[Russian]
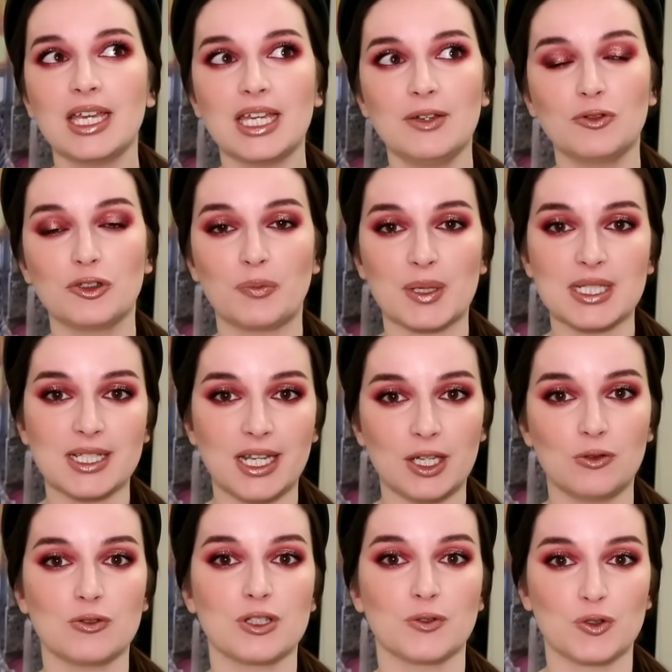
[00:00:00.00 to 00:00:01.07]
И вот в
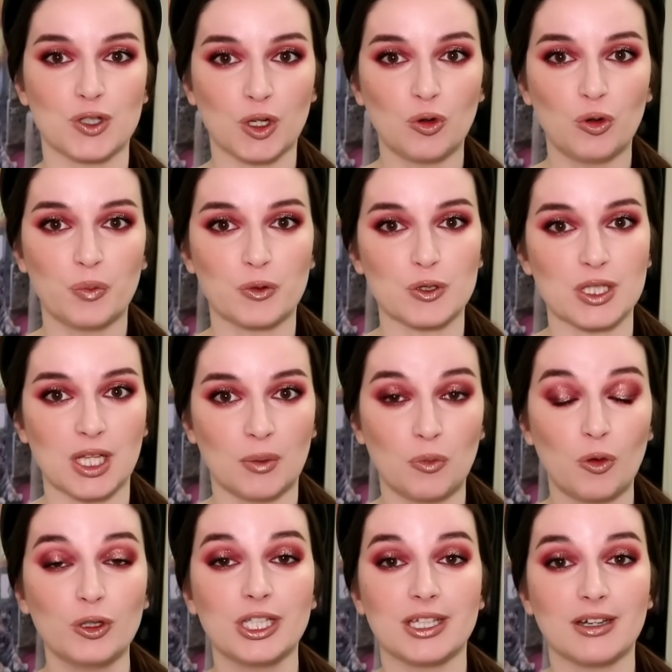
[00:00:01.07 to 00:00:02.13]
последнюю свою закупку с
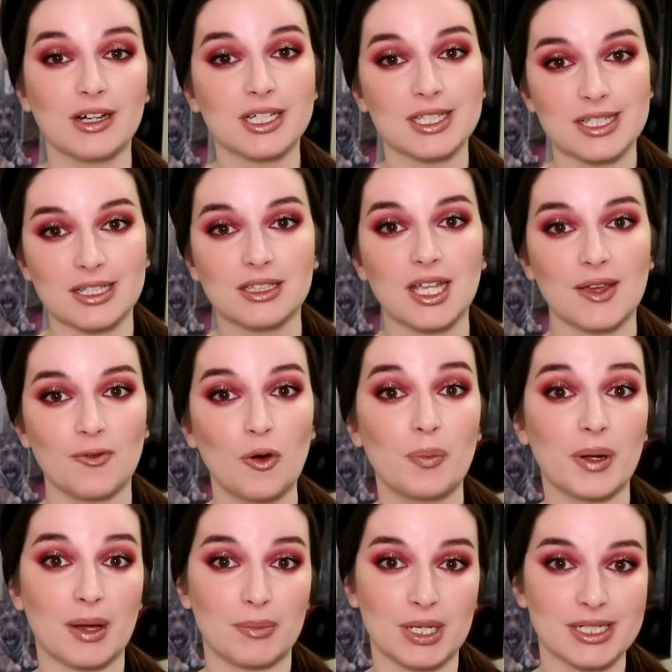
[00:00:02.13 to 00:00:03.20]
Ламоды я хотела его
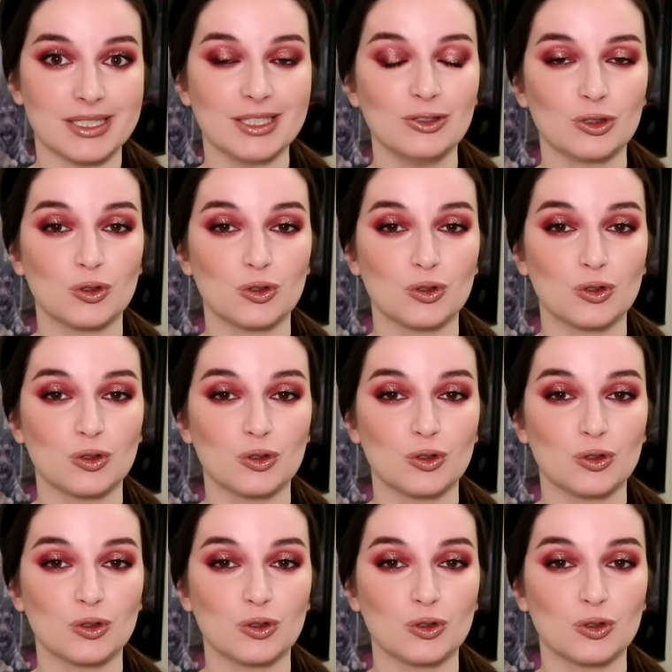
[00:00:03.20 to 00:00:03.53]
приобрести,